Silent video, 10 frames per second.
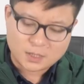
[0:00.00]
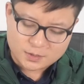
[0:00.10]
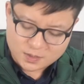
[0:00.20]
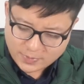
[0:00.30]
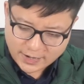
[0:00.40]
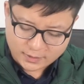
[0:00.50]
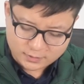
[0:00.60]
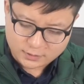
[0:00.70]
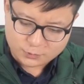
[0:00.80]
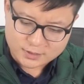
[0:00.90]
你每一
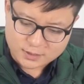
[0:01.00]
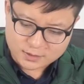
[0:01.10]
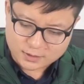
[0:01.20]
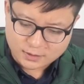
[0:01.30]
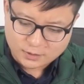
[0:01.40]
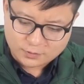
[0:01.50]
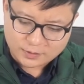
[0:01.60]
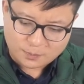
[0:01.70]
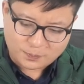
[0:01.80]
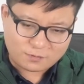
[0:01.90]
个地缘政治
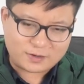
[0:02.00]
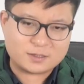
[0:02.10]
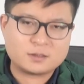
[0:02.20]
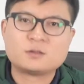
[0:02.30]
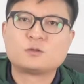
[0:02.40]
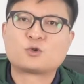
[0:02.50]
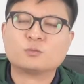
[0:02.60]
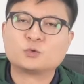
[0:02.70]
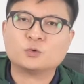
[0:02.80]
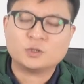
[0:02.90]
要爆发
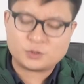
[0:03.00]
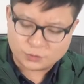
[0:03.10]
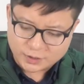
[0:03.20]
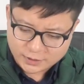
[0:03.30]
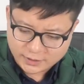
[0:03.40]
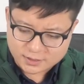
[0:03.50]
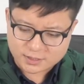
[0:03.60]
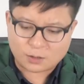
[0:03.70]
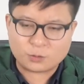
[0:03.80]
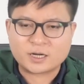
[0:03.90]
冲突，就一定
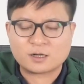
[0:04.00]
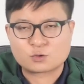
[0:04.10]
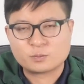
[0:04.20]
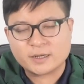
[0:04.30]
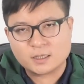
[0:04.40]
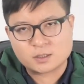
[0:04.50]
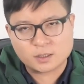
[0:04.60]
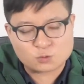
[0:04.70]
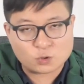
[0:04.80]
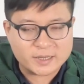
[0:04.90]
是要回到中美的这
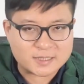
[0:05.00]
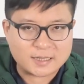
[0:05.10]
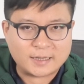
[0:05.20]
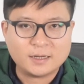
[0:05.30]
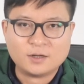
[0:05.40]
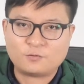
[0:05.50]
个桌面上来，